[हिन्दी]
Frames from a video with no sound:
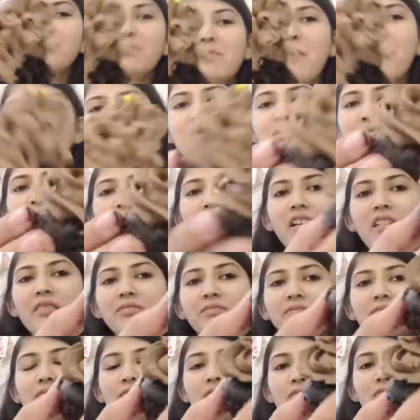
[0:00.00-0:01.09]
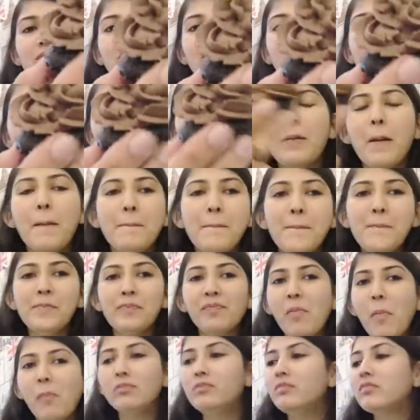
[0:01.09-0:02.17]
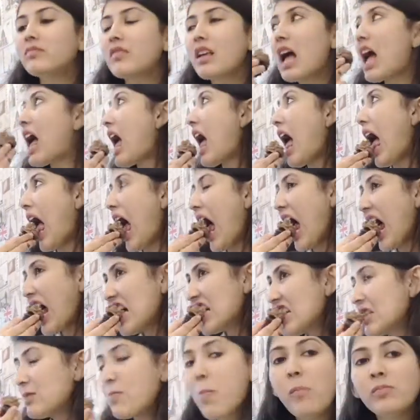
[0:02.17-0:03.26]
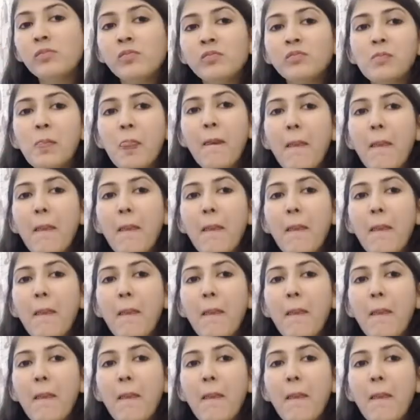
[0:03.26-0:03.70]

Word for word: है ना तो मैं क्या करती हूँ कि एक दिन पहले जाके